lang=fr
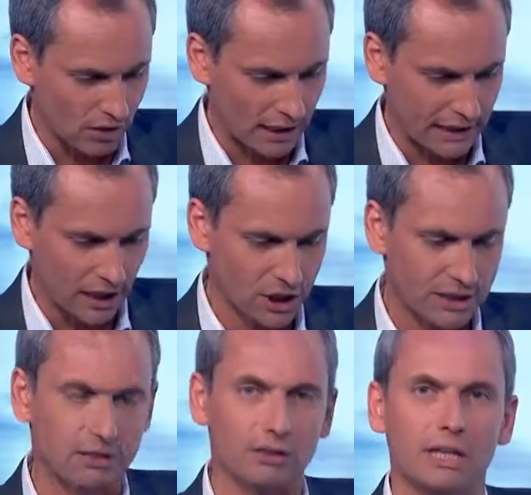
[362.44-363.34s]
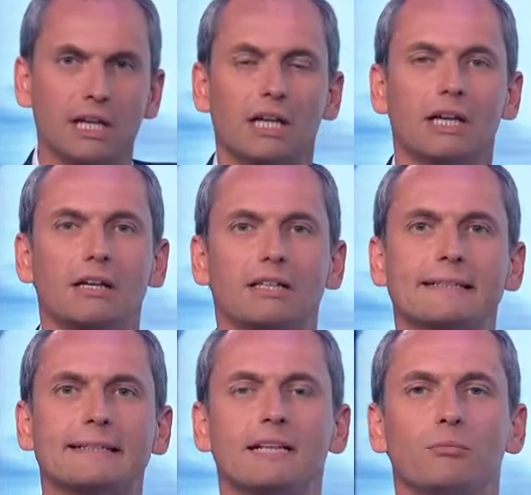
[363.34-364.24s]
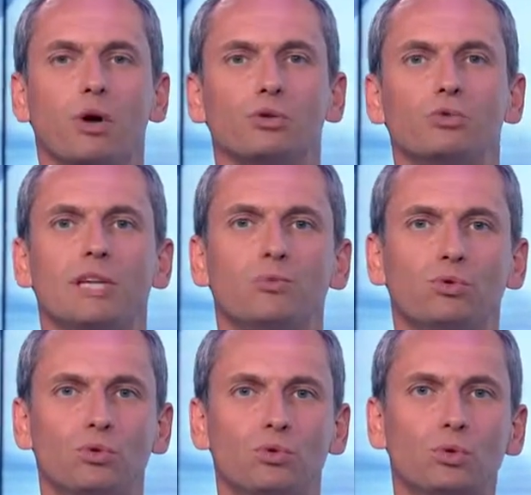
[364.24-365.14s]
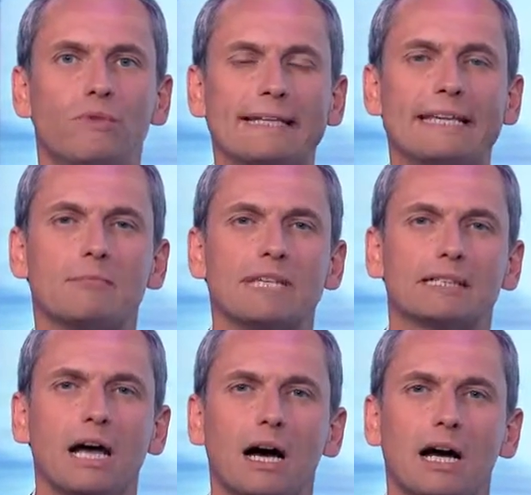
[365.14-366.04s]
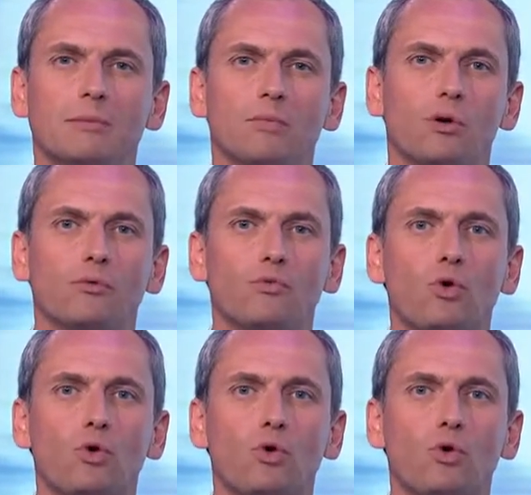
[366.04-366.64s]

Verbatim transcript: anarchiste célèbre du début du XXe siècle. Raïm, vous